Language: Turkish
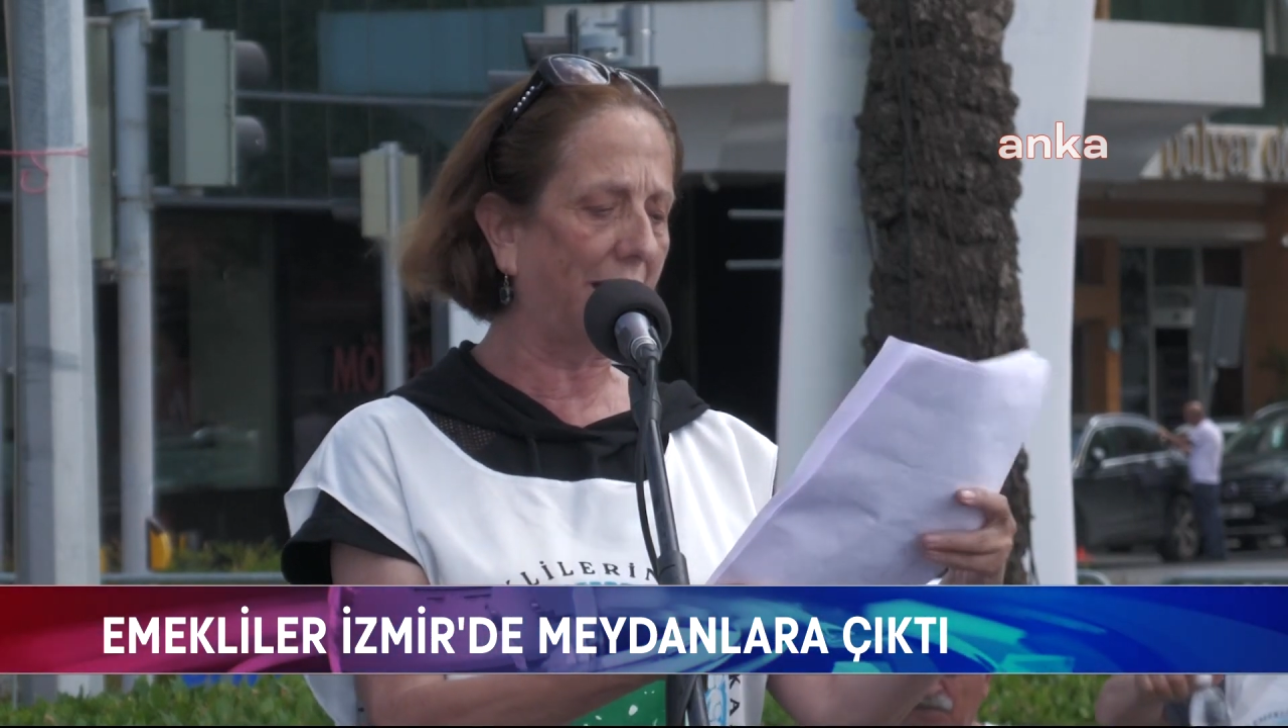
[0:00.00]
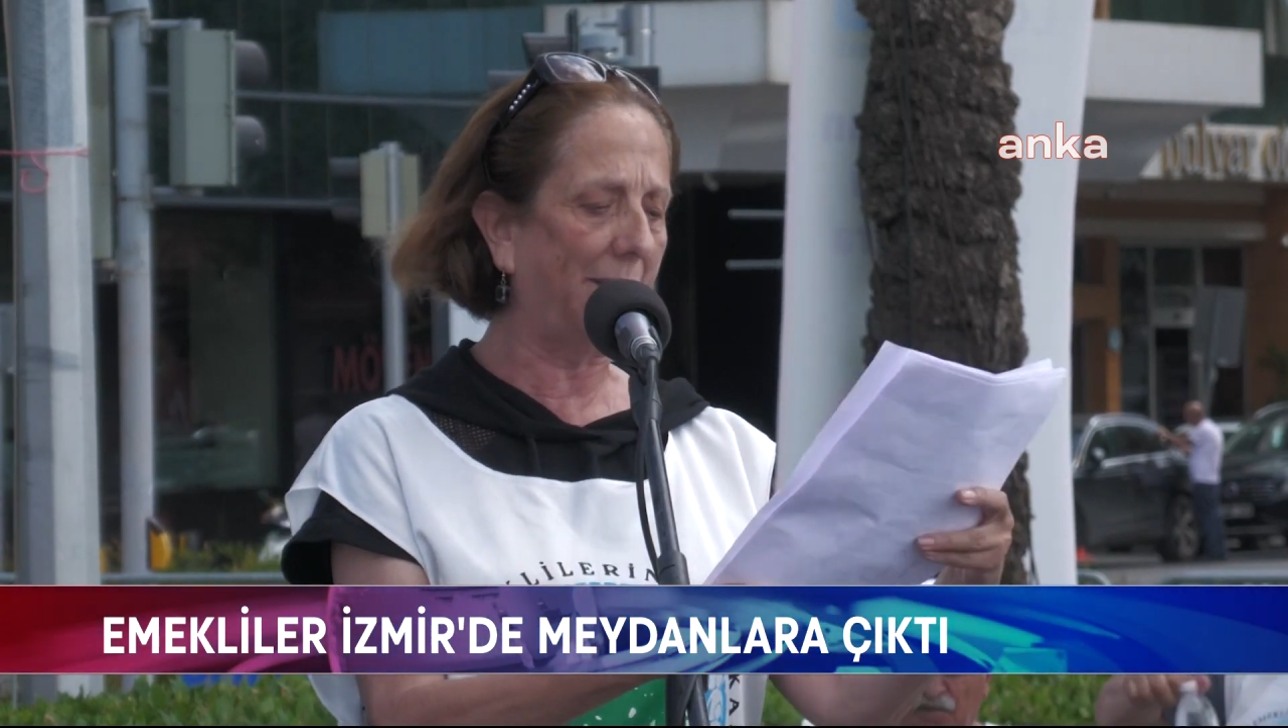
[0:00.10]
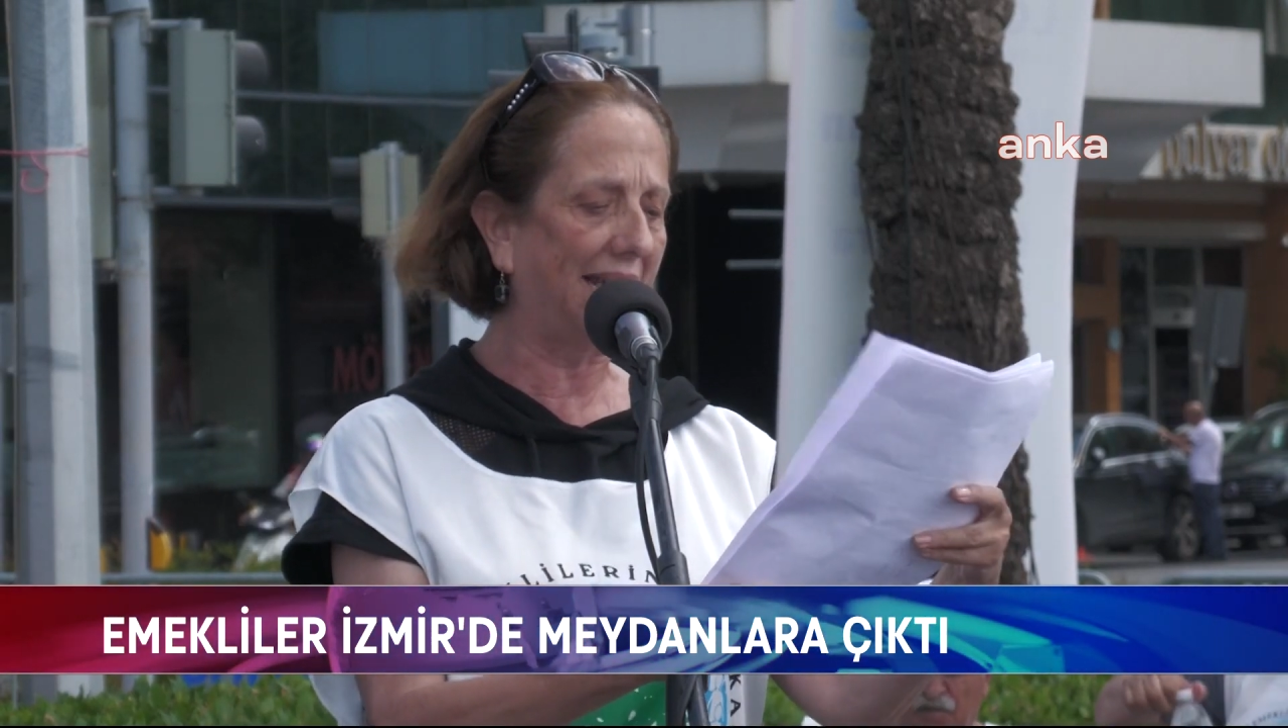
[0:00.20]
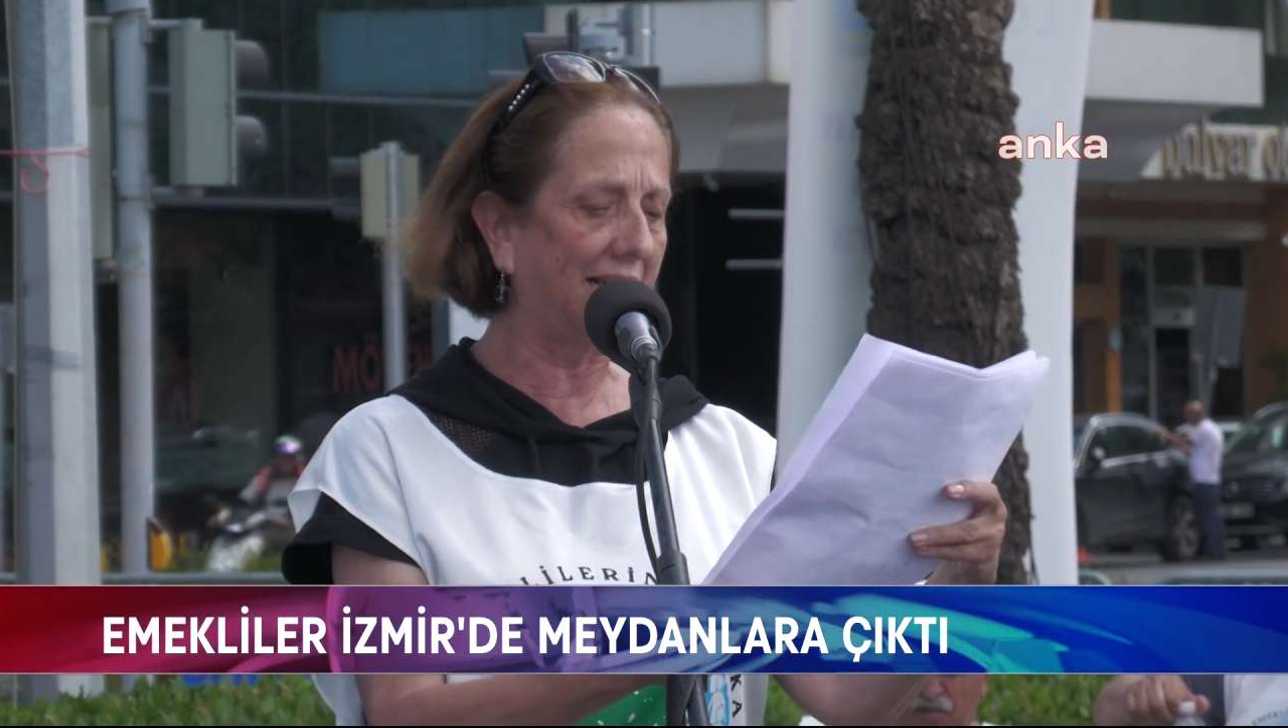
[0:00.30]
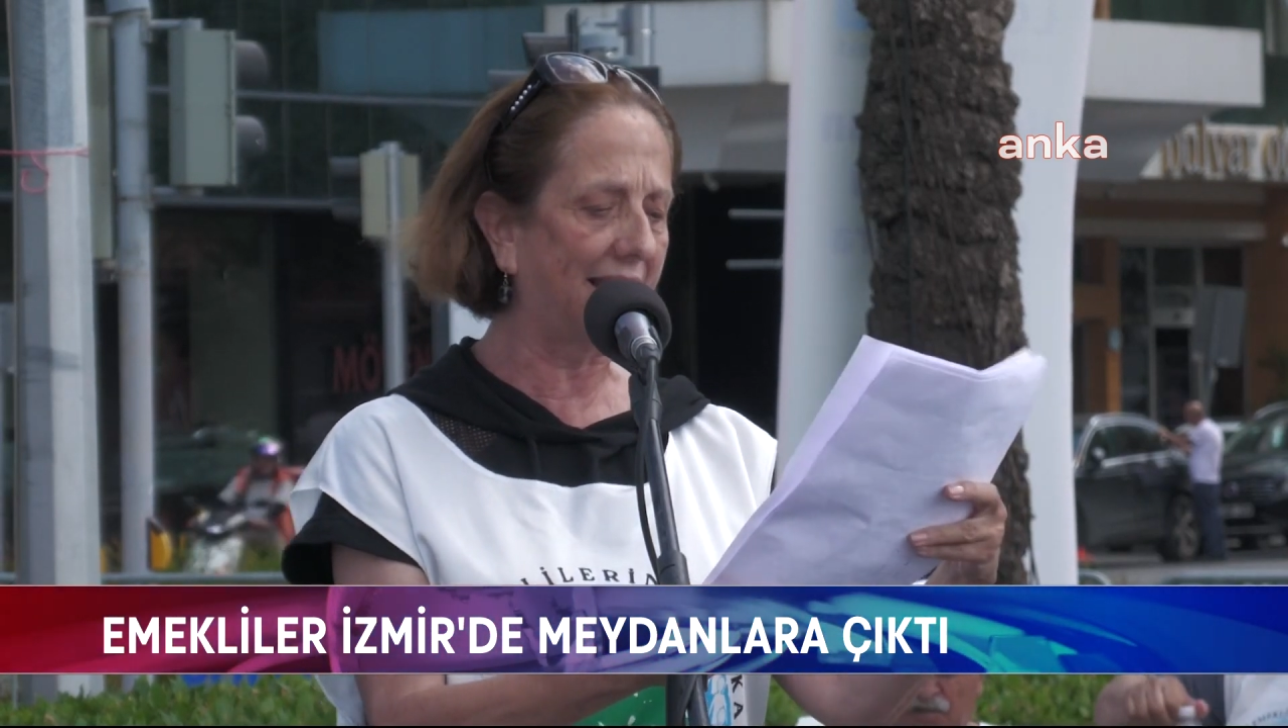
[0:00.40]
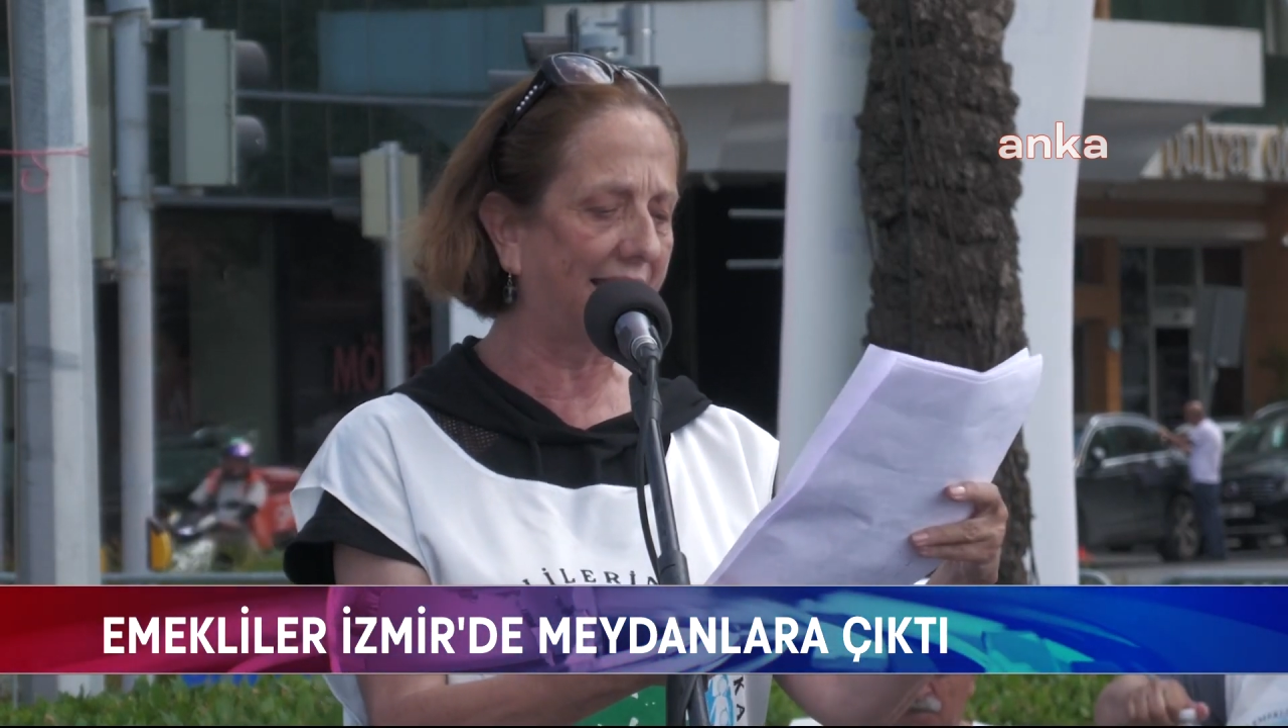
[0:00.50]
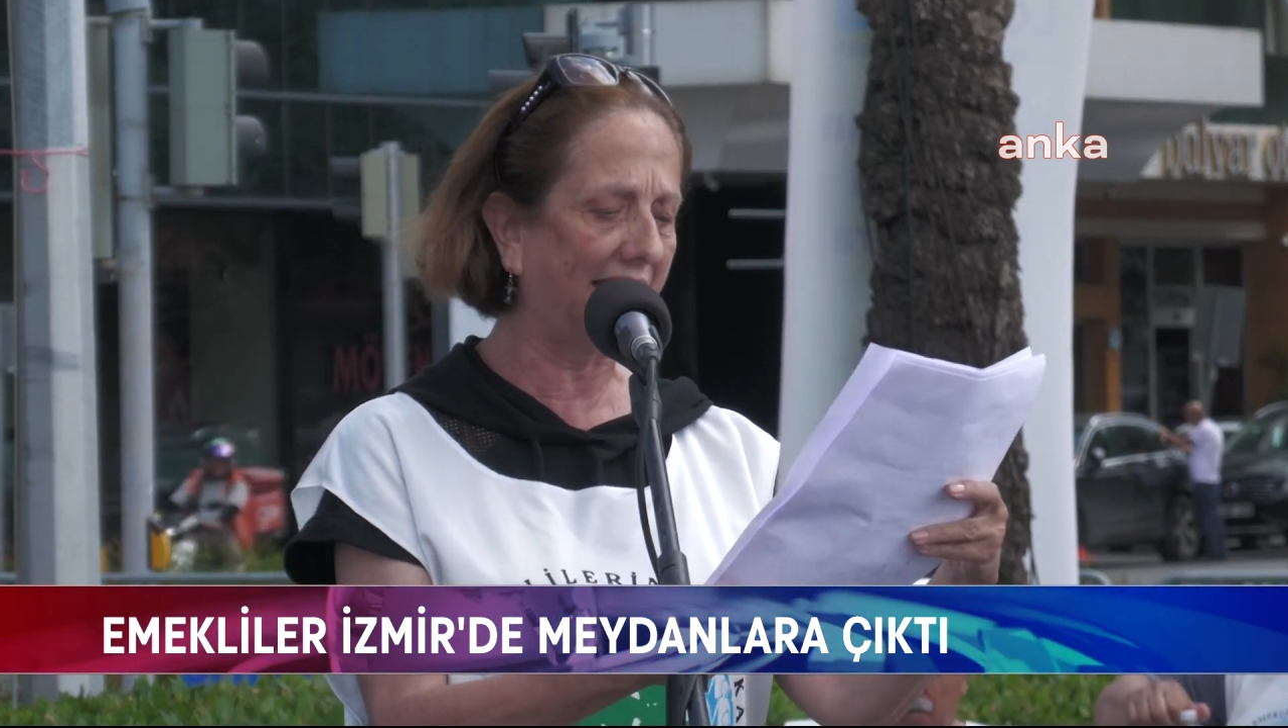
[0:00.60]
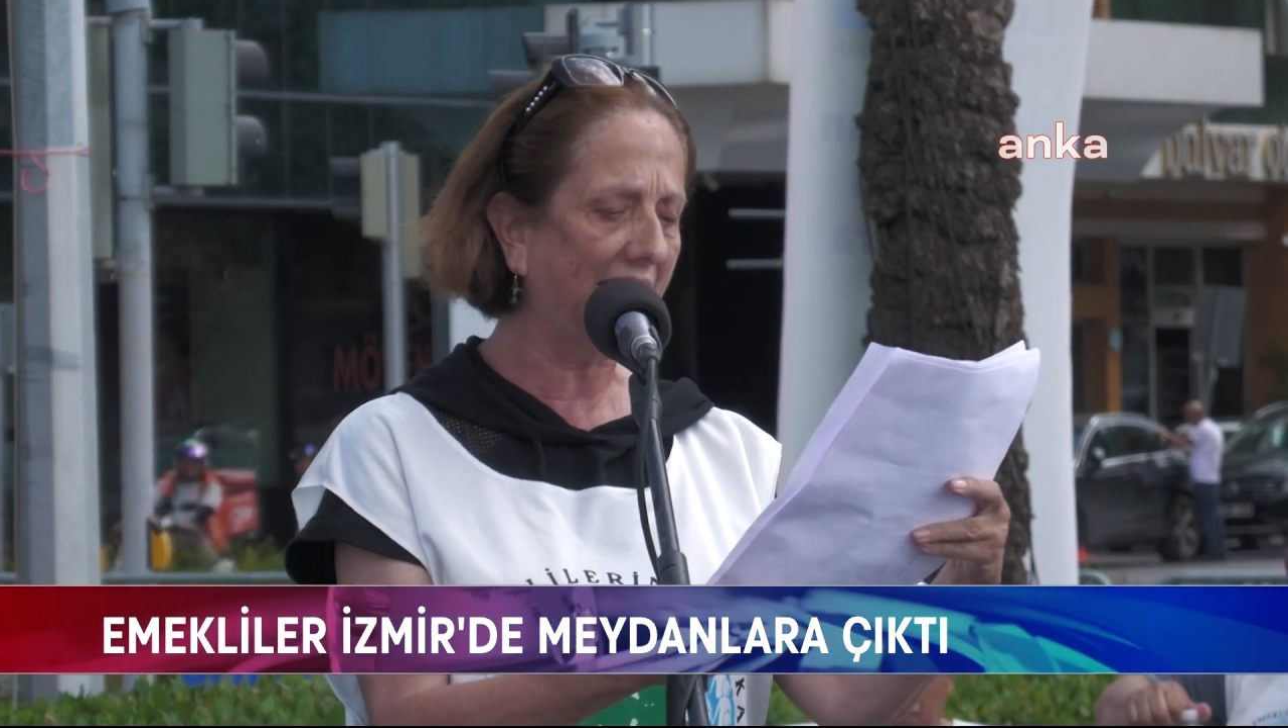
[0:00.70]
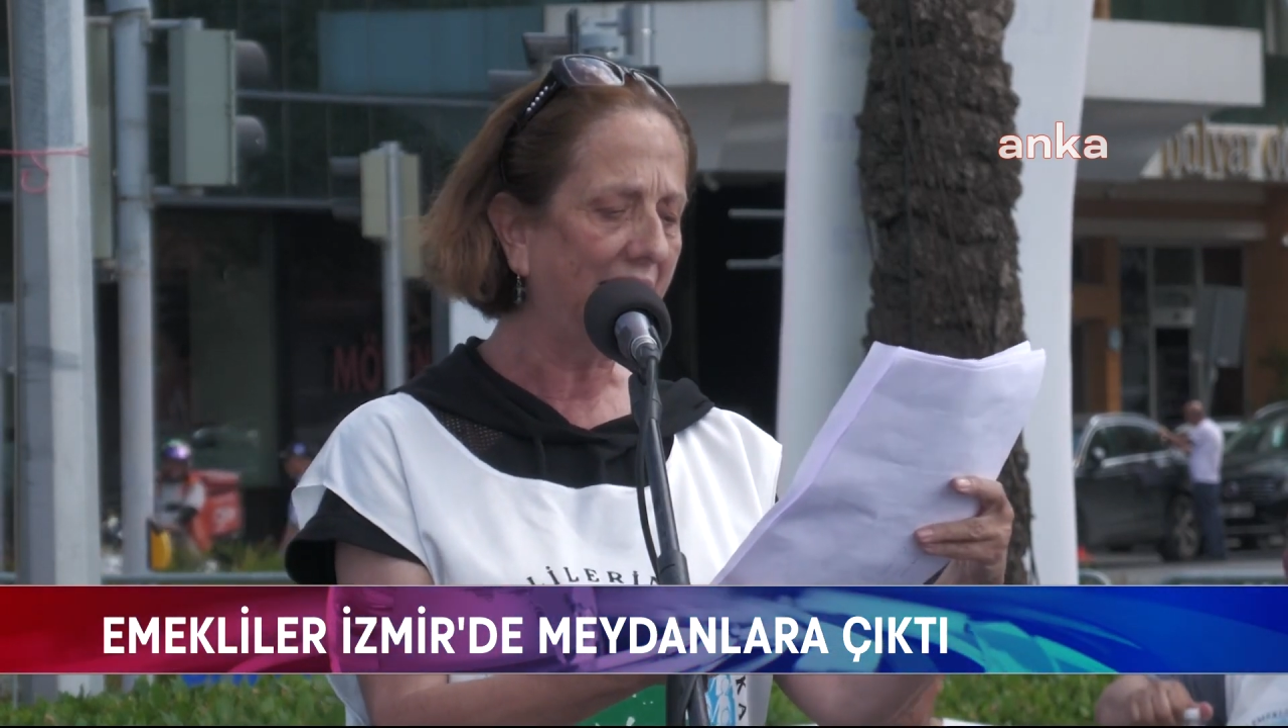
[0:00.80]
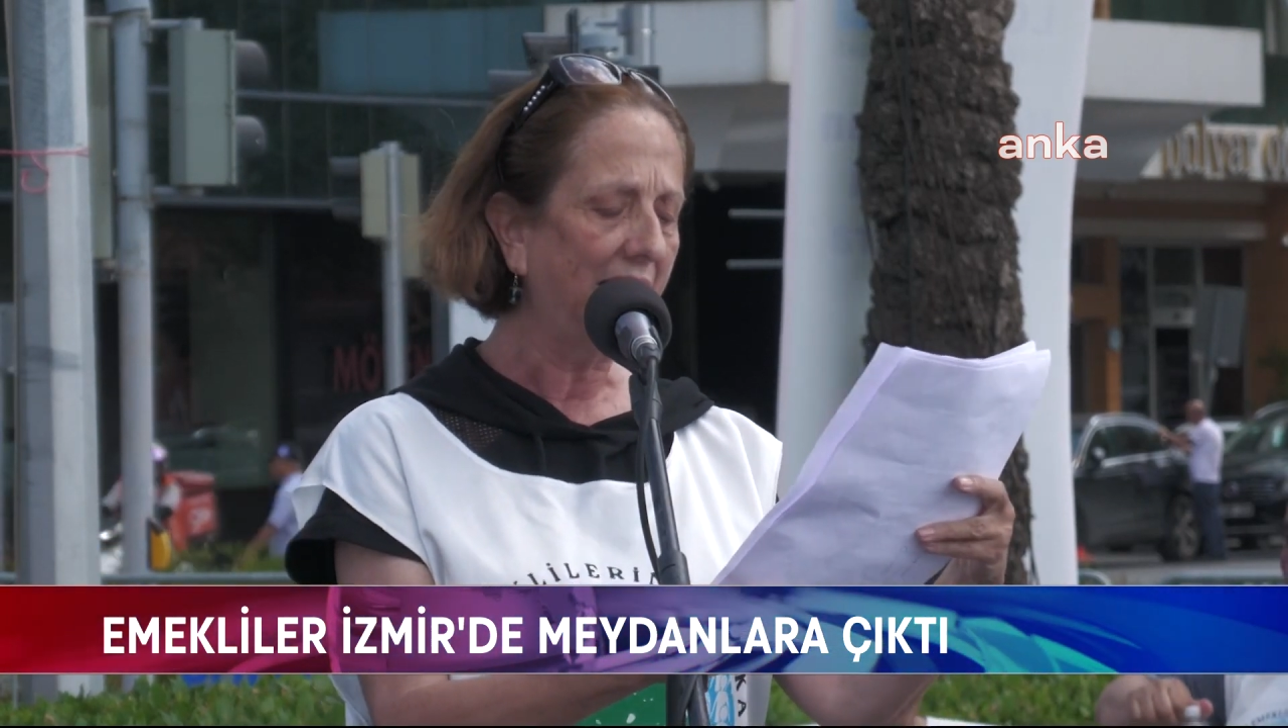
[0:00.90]

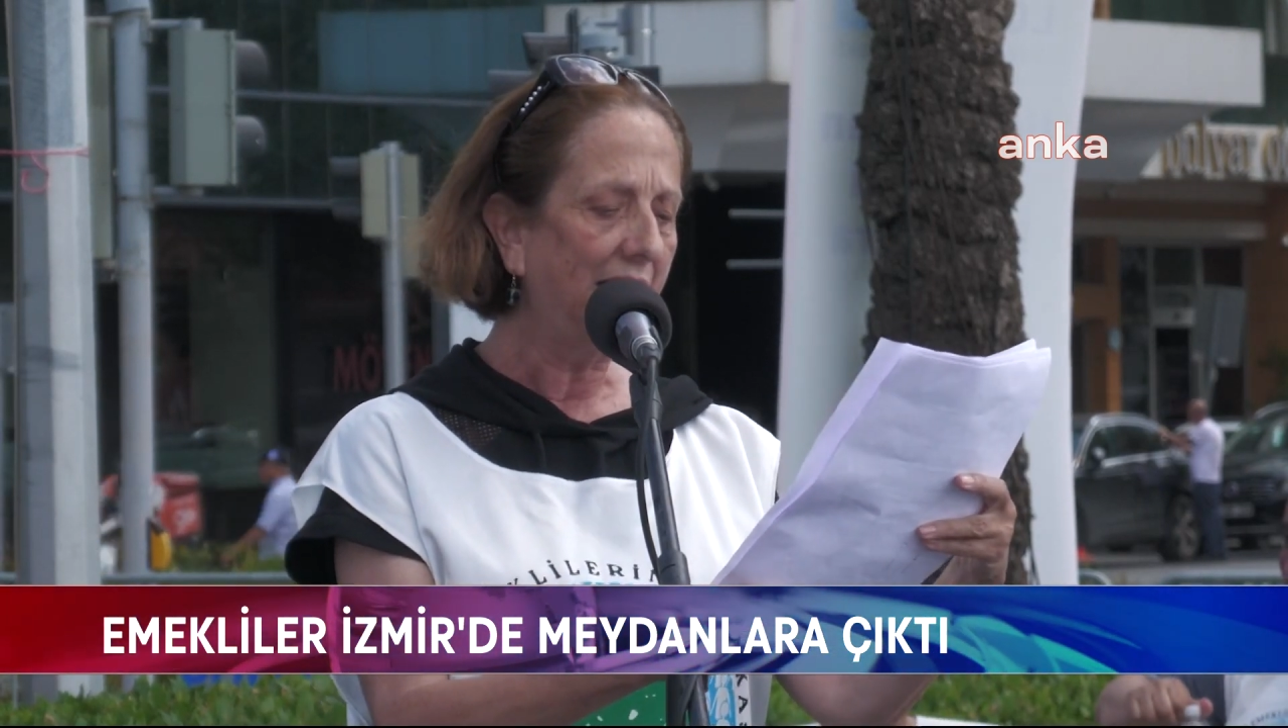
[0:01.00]
emeklisi